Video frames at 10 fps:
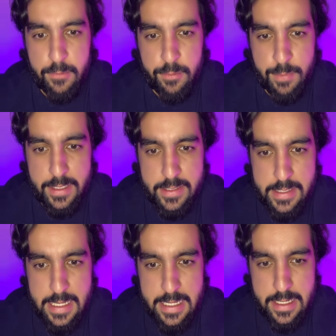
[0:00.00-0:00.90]
Vou
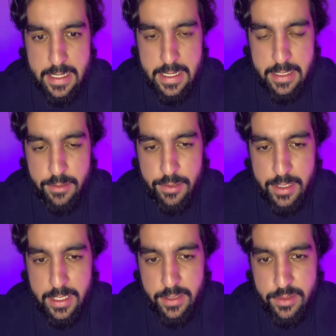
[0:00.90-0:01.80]
começar
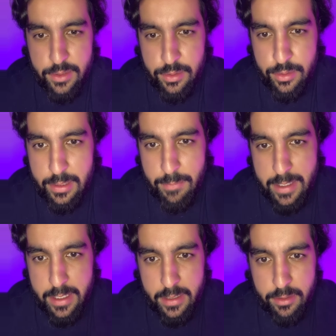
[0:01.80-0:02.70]
agora, só tô
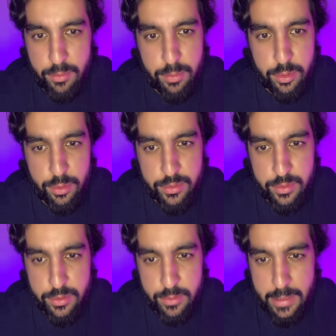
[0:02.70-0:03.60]
liberando
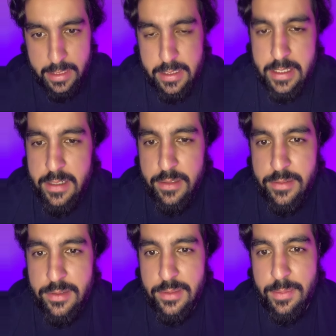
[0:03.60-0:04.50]
todos os
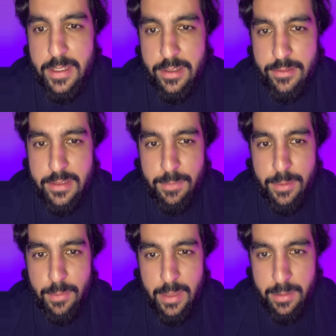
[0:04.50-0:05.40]
comentários para não ter
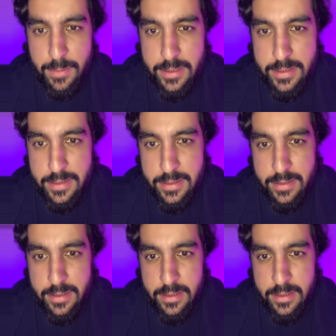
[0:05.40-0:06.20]
problemas.